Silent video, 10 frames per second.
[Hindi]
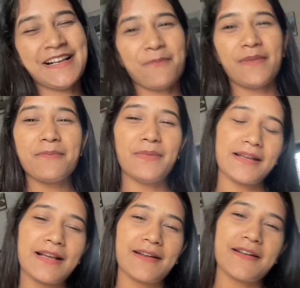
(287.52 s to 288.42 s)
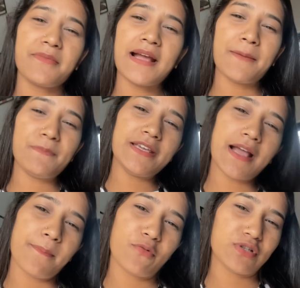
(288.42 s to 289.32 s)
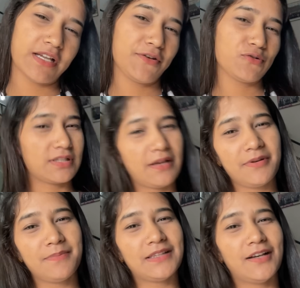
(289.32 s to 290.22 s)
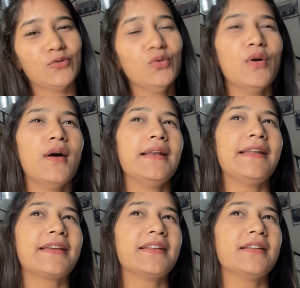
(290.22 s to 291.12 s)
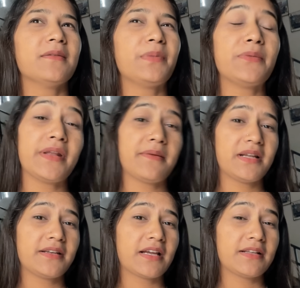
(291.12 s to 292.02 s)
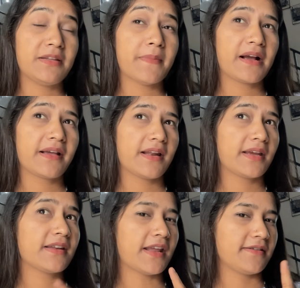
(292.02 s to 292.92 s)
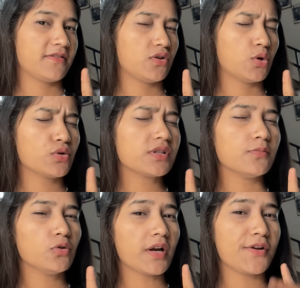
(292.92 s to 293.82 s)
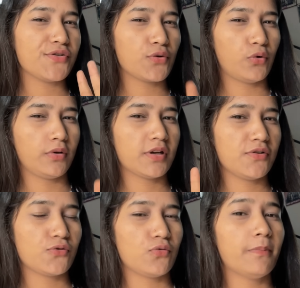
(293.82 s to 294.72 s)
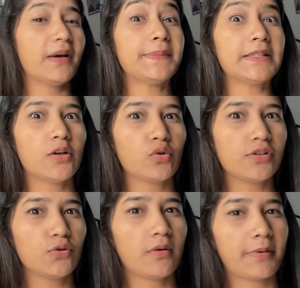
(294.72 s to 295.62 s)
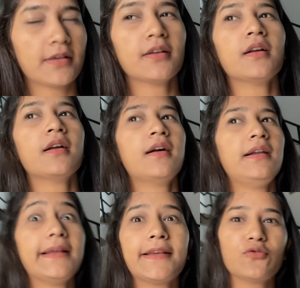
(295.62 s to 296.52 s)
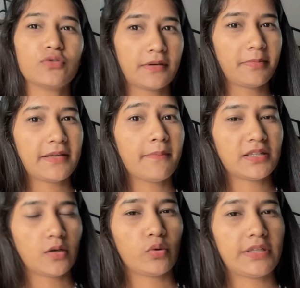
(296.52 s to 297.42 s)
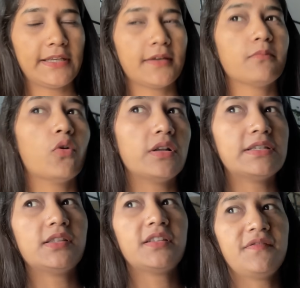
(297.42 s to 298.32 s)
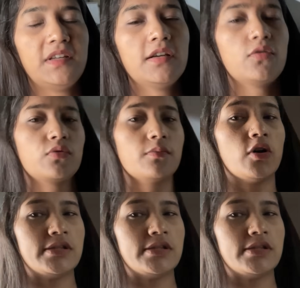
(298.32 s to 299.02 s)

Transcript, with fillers: मेरा मन कर रहा है ना मैं अभी आपको सारी खुशखबरी बता दूं लेकिन फिर मेरा मन कर, दिमाग कह रहा है कि नहीं नो सिमो कंट्रोल कंट्रोल मत बताओ किसी को अभी लेकिन खुशखबरी अब बताऊंगी ठीक है बहुत जल्दी रिवील करूंगी बहुत